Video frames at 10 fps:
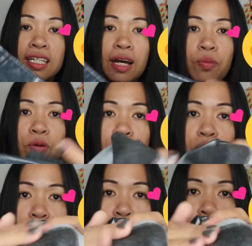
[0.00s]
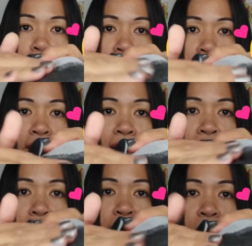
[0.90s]
Tapos, maganda
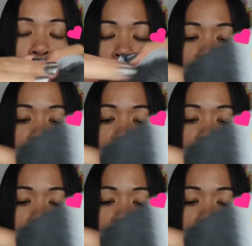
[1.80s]
naman yung sa